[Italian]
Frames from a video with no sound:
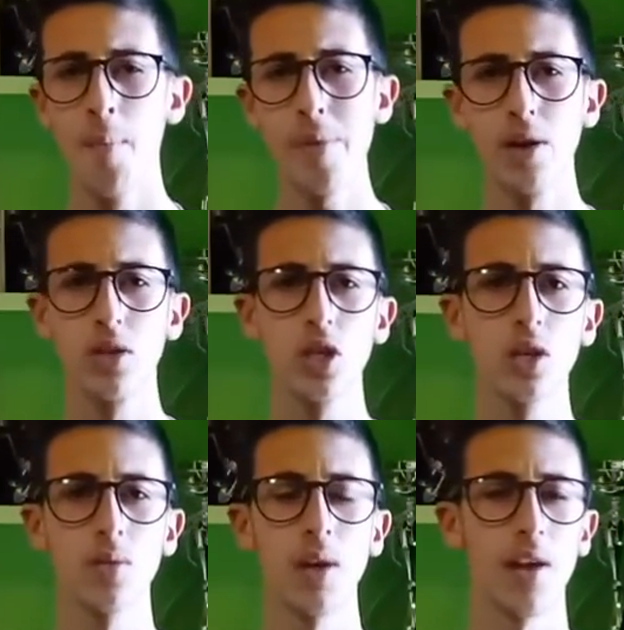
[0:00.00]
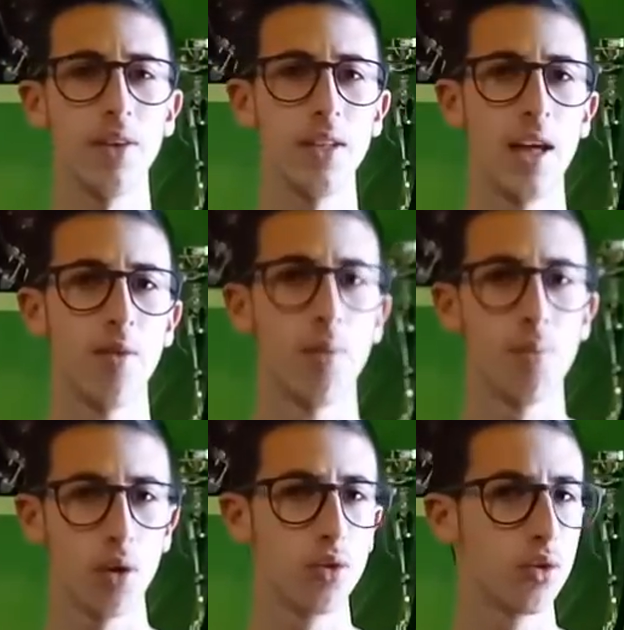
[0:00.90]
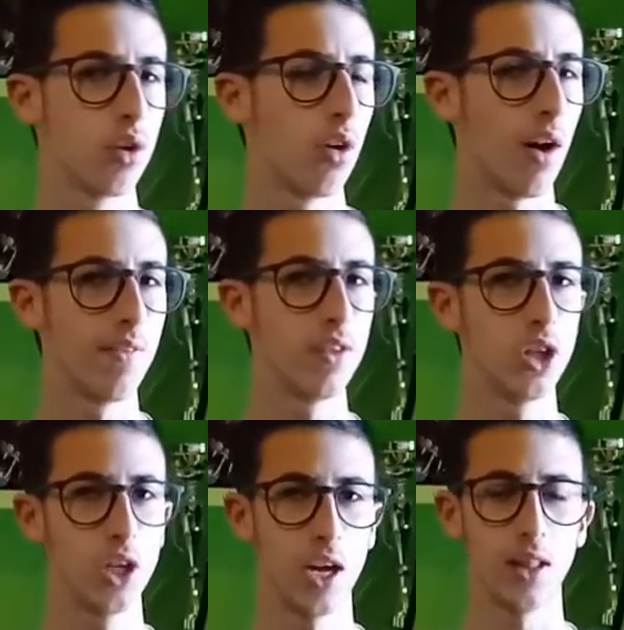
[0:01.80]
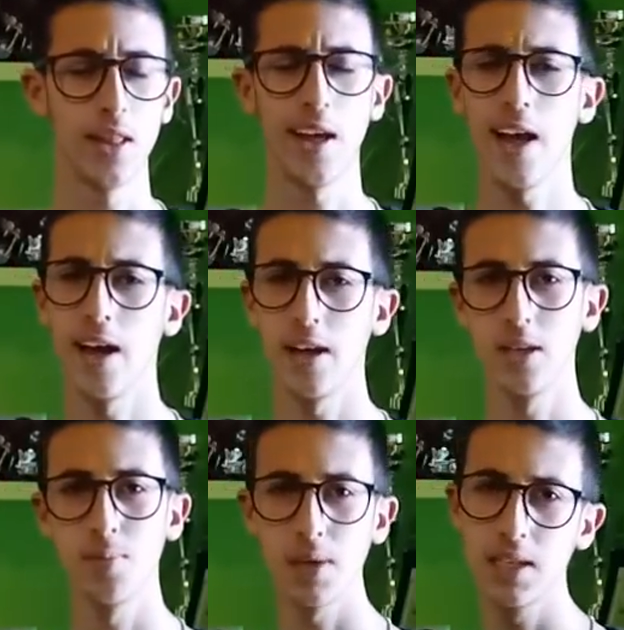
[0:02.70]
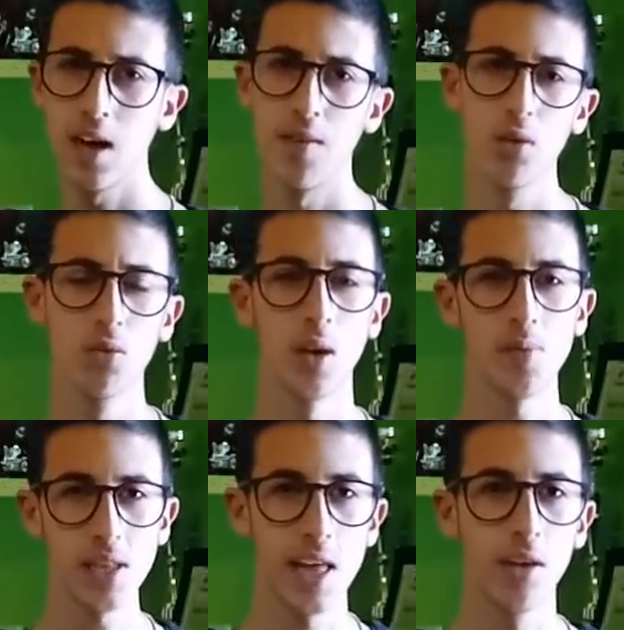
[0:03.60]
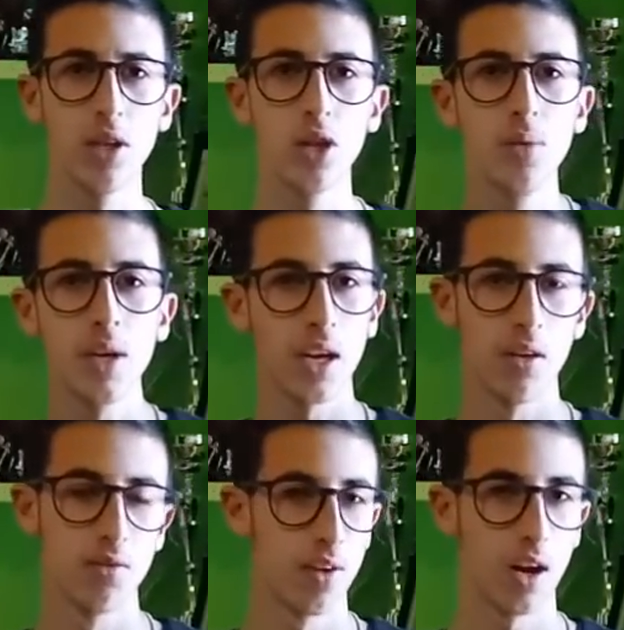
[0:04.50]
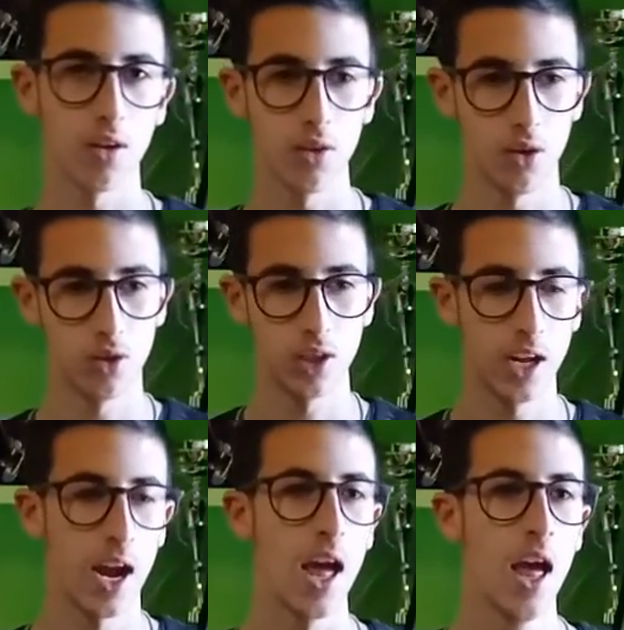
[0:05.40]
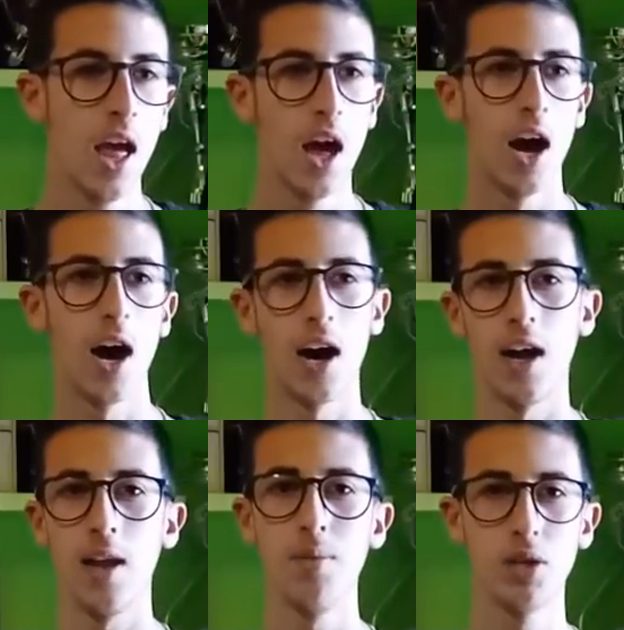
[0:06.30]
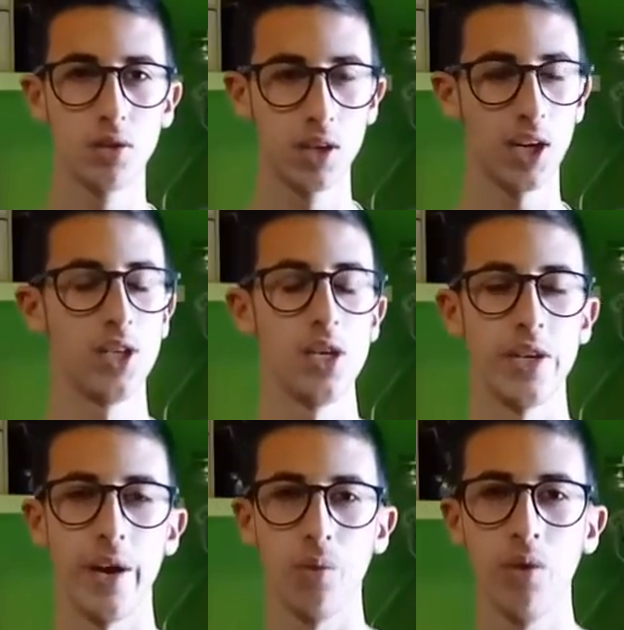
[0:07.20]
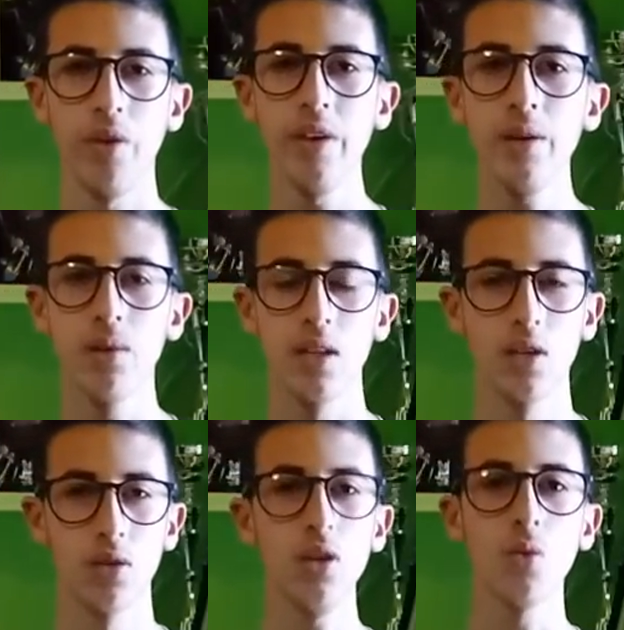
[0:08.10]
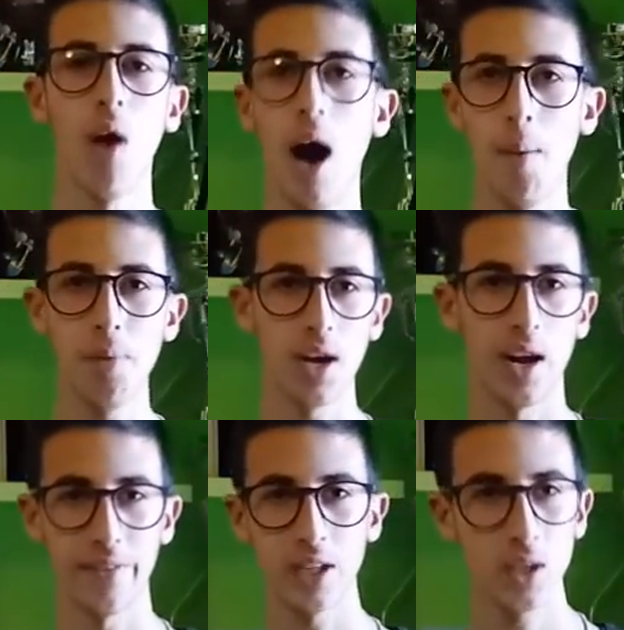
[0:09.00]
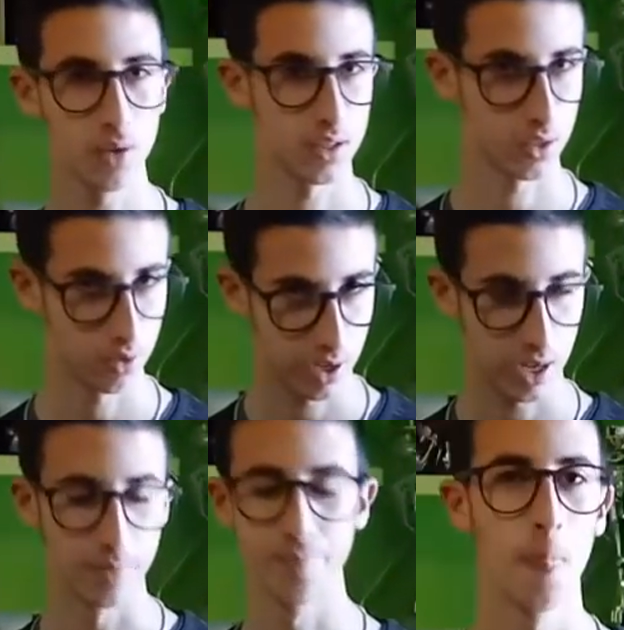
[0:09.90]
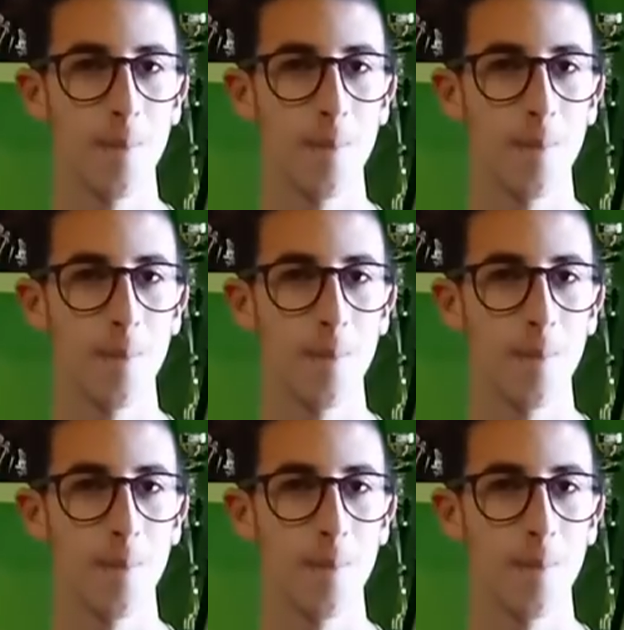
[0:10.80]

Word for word: Però siccome la vedevo molto avvincente e rispecchiava alcune mie idee, ho detto perché non farla conoscere alle ah, persone che ci seguono. E quindi sono qua a parlarvi di questa teoria.